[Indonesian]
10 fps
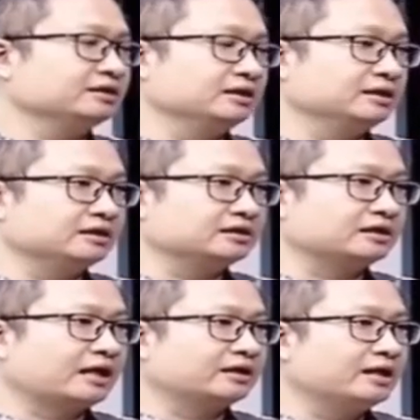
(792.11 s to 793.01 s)
Baik. Uh,
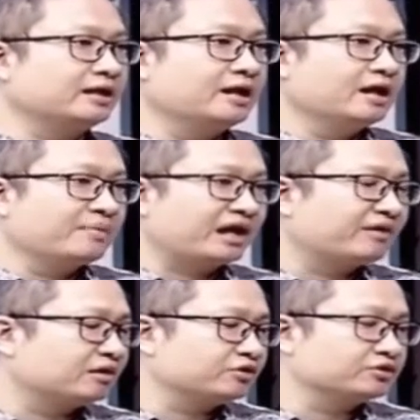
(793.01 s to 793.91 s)
karena
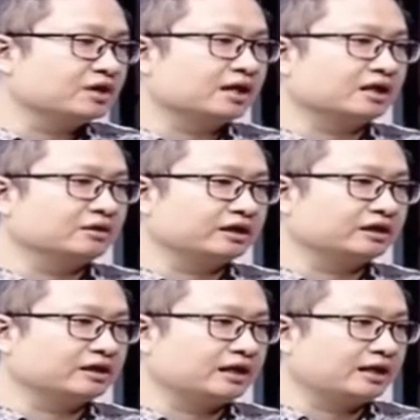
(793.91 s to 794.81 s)
bagaimanapun juga kalau
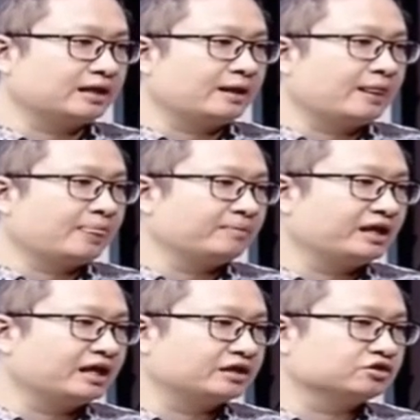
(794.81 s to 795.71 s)
kita
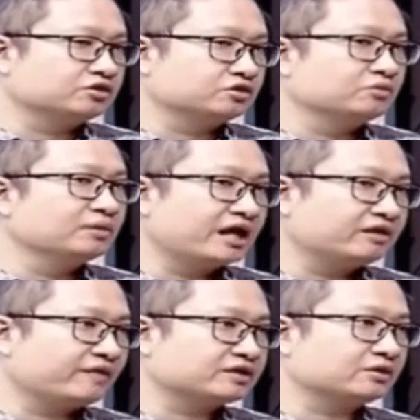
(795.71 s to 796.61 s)
melihat jumlah
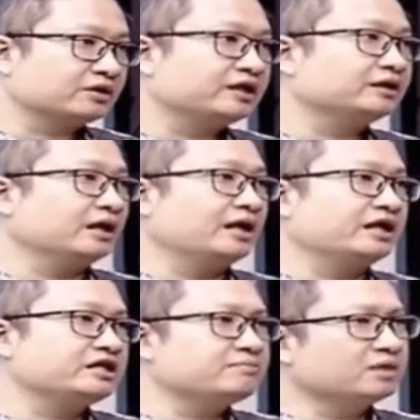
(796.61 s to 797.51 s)
investor kita ini hmm.